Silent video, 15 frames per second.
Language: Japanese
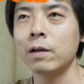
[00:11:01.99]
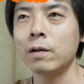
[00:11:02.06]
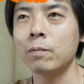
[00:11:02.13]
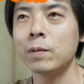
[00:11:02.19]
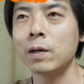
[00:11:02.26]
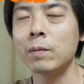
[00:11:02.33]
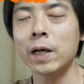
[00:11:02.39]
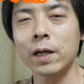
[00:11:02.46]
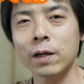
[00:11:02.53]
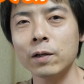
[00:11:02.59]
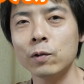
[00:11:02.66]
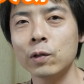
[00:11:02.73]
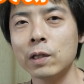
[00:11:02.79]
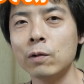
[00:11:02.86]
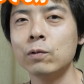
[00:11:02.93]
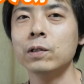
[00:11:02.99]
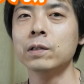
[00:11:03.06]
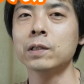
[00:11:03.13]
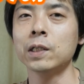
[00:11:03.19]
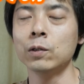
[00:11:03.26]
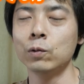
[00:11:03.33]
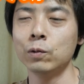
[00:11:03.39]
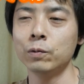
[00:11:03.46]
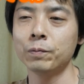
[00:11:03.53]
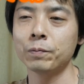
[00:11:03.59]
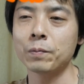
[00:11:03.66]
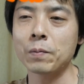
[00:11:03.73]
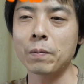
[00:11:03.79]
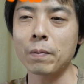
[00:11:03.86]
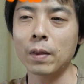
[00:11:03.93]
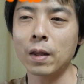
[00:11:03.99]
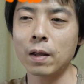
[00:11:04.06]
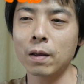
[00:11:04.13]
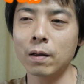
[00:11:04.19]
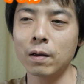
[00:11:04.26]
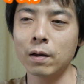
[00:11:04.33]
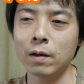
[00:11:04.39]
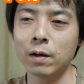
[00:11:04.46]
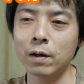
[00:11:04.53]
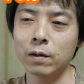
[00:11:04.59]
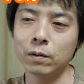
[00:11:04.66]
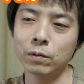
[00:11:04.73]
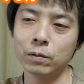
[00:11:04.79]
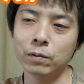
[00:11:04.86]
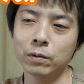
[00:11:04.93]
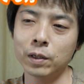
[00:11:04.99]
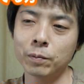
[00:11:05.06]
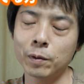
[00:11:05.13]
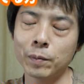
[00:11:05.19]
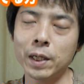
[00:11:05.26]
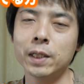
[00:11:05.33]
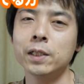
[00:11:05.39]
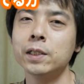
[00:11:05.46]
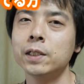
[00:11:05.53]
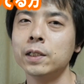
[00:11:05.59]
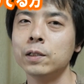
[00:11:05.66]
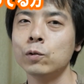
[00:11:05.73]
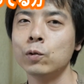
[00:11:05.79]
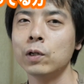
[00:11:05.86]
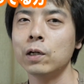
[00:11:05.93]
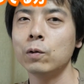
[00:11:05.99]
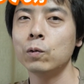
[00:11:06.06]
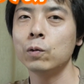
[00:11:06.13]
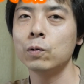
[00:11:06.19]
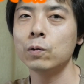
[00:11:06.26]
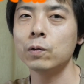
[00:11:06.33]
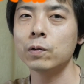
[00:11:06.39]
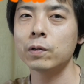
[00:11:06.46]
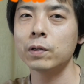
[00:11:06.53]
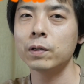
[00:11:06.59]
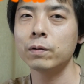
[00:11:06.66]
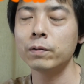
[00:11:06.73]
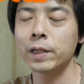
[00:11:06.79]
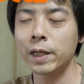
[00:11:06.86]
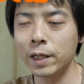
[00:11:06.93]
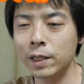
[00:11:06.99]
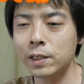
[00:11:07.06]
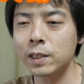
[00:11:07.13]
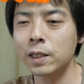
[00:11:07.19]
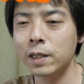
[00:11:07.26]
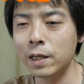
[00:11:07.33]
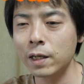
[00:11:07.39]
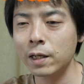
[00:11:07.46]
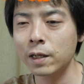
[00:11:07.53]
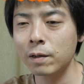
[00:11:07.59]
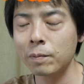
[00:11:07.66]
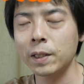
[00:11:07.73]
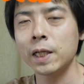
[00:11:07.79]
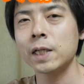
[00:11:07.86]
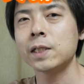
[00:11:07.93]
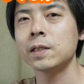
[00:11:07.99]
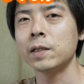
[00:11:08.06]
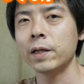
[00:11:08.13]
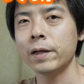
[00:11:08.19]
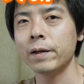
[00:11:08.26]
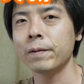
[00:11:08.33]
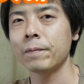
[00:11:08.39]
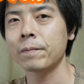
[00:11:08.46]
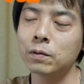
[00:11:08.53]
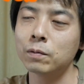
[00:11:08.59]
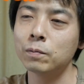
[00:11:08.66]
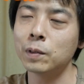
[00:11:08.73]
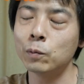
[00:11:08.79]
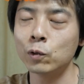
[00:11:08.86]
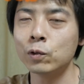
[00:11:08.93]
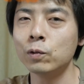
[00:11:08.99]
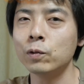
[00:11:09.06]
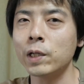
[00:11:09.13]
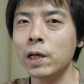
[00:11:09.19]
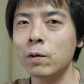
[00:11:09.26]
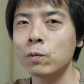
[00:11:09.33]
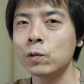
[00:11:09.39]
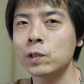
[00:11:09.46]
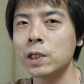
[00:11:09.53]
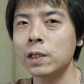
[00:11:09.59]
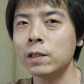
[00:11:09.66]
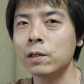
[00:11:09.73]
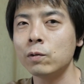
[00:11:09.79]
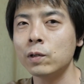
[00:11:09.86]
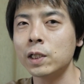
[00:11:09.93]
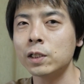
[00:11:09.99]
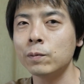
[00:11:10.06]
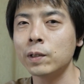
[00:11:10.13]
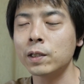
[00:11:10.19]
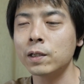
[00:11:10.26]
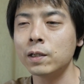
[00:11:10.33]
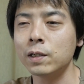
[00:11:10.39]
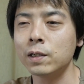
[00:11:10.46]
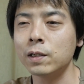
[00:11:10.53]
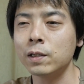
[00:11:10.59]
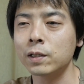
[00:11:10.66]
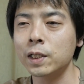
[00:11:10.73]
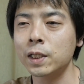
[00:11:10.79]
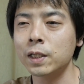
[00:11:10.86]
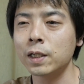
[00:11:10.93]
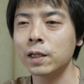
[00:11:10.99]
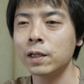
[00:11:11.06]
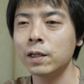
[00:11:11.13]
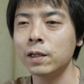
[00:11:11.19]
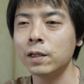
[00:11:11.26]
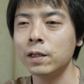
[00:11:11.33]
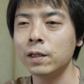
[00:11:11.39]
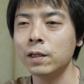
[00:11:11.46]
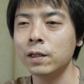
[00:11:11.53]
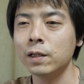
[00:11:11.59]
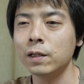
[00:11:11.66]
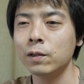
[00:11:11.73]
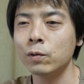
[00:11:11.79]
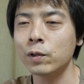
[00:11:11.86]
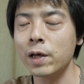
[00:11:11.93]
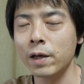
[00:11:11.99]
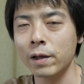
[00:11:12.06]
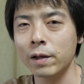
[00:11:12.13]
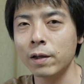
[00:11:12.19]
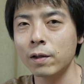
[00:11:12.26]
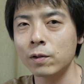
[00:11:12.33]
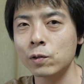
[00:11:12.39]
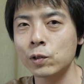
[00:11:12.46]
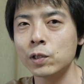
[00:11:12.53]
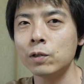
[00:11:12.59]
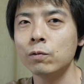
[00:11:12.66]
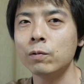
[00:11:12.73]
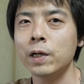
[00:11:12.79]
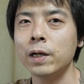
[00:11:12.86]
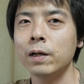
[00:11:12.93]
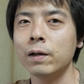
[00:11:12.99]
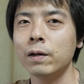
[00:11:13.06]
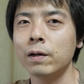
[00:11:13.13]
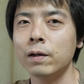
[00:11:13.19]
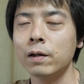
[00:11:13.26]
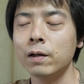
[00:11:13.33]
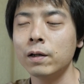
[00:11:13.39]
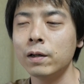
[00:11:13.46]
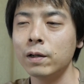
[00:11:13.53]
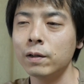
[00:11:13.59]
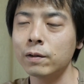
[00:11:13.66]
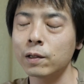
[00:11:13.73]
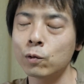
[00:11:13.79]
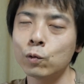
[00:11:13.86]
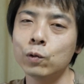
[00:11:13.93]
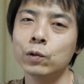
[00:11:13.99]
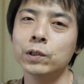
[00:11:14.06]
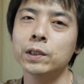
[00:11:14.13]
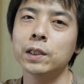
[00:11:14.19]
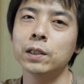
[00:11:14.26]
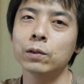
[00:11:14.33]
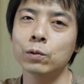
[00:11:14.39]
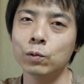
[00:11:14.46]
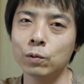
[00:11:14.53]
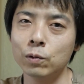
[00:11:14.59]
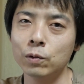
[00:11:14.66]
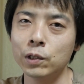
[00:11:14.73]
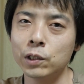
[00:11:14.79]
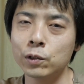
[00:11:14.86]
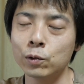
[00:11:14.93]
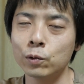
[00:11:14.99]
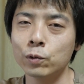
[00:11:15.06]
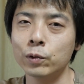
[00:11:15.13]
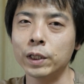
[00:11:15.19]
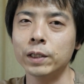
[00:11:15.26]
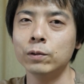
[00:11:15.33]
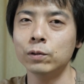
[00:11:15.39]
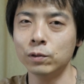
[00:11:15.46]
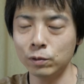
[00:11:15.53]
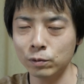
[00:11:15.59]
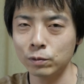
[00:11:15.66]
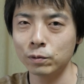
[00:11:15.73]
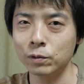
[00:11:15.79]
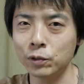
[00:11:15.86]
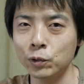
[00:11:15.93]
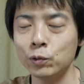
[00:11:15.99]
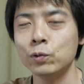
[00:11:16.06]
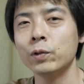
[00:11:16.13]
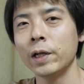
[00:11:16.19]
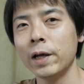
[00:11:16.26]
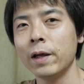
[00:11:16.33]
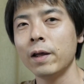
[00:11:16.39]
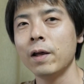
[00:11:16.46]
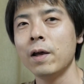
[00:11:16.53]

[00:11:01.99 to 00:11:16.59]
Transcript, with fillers: まあ毎回言ってるんですけど、あのやっぱ毎日動画を何かしらねやっぱ出して、まあ、僕のねこのチャンネルを始めたきっかけのね初心は、えー、瀬戸康史さんと一緒の動画に移るっていうね